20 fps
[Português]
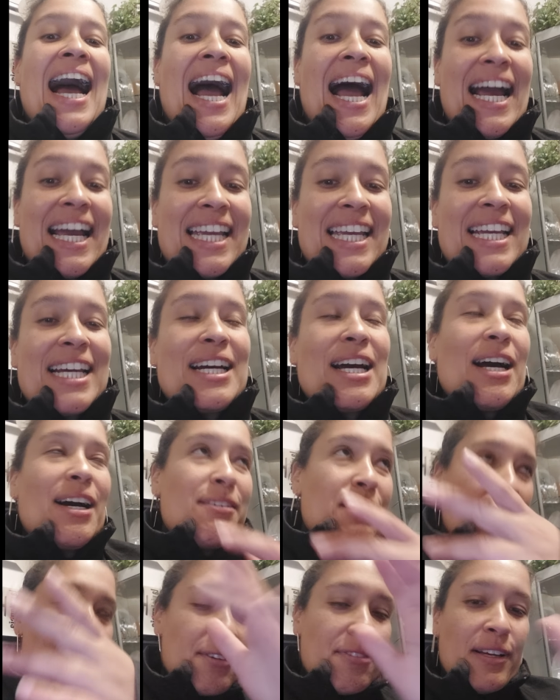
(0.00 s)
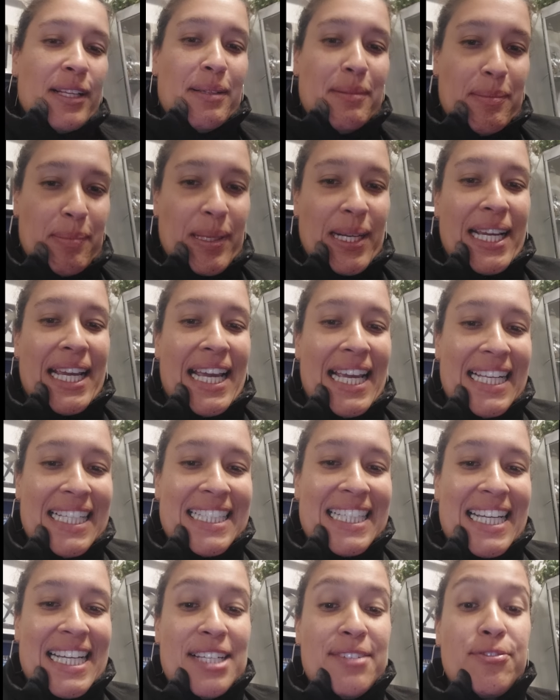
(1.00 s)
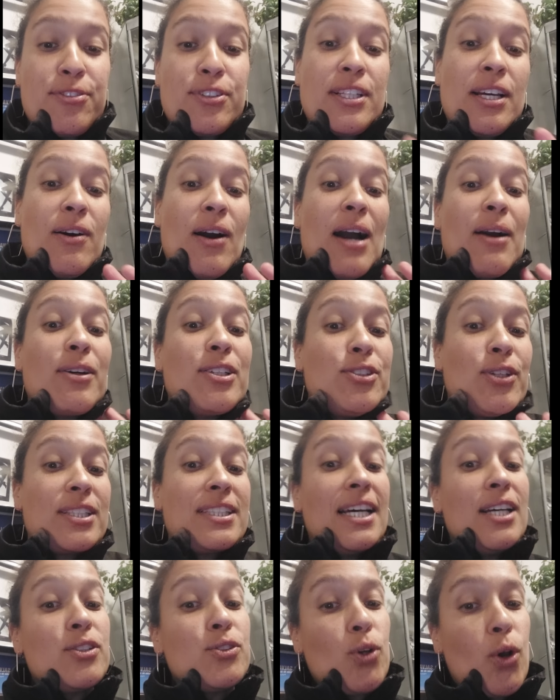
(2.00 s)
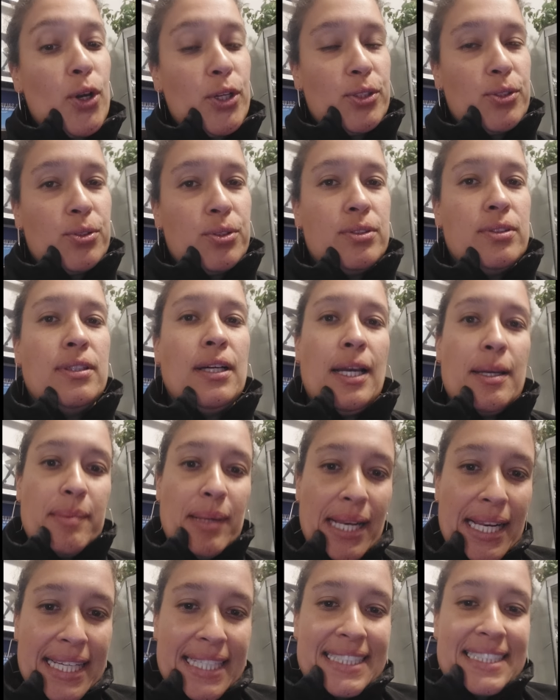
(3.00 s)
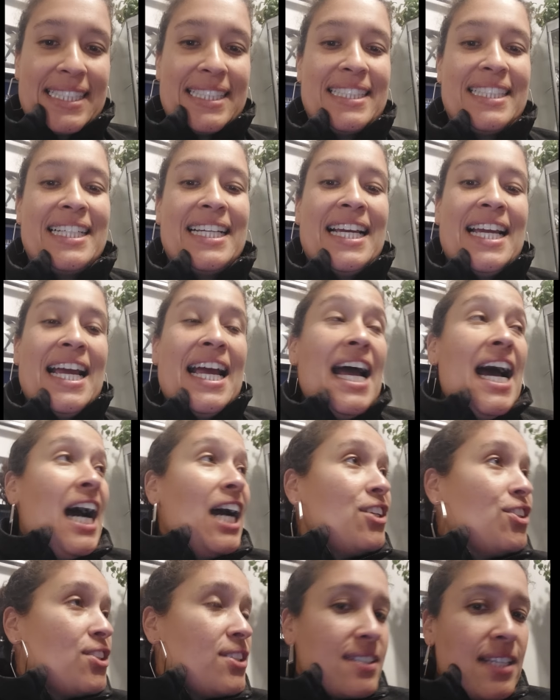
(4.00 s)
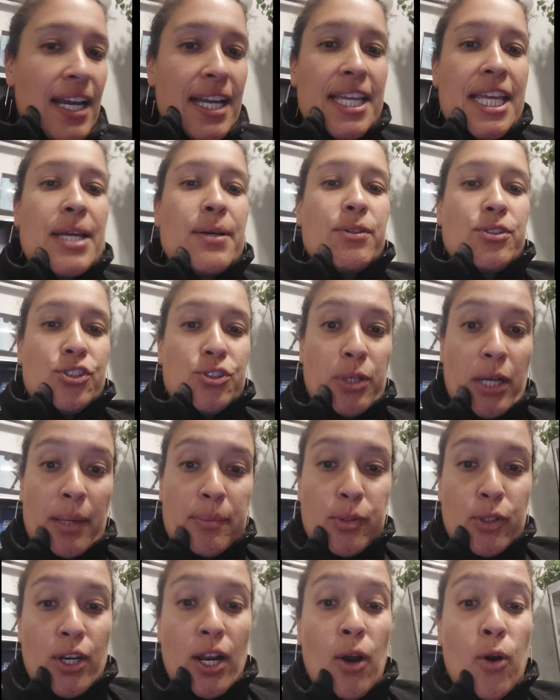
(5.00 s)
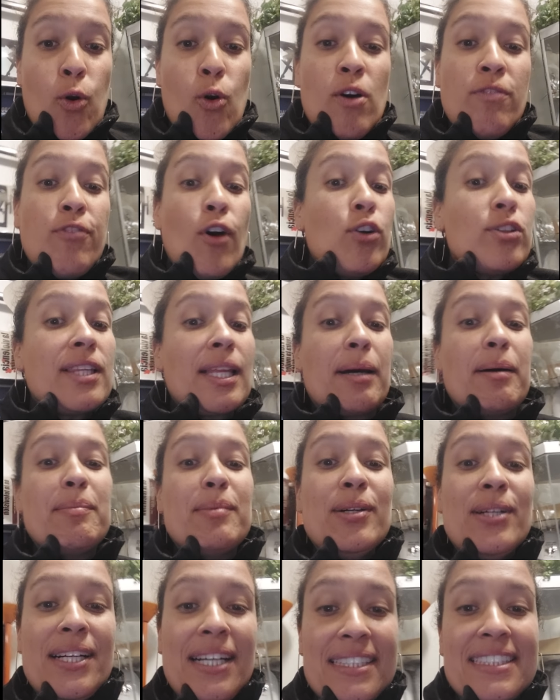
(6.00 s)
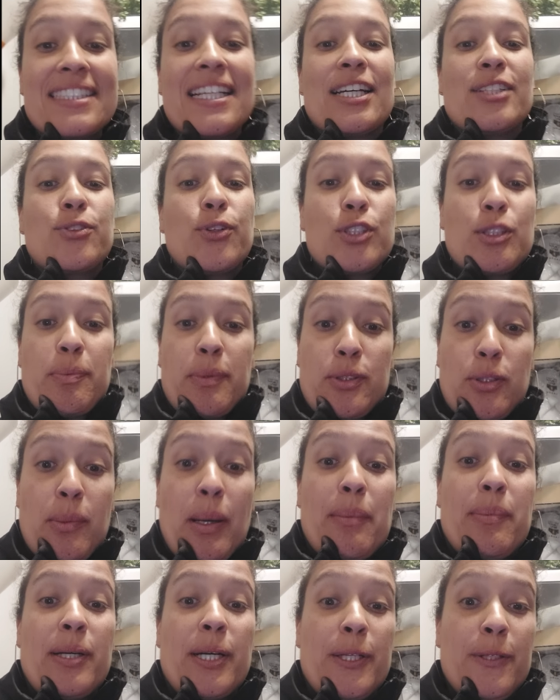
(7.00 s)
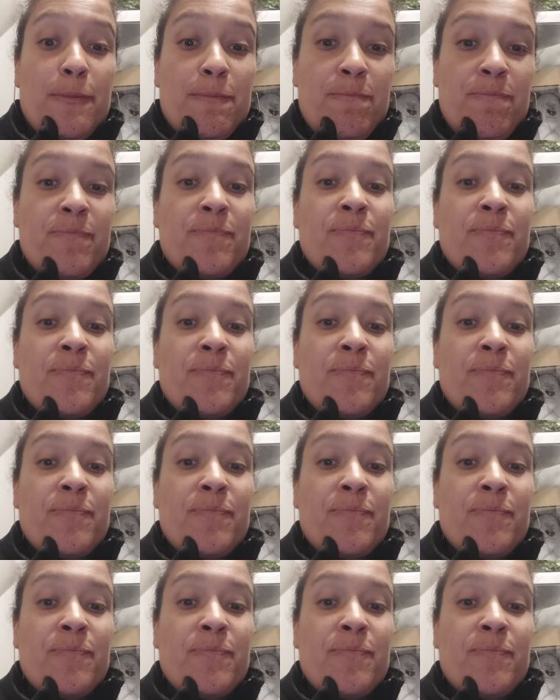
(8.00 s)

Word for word: Aí, a, aí falamos pra ele, né? Ele falou, não, água é só até às 8. Aí beleza. A gente saiu, a gente caminhou na rua, voltamos antes das 8 pra tomar banho.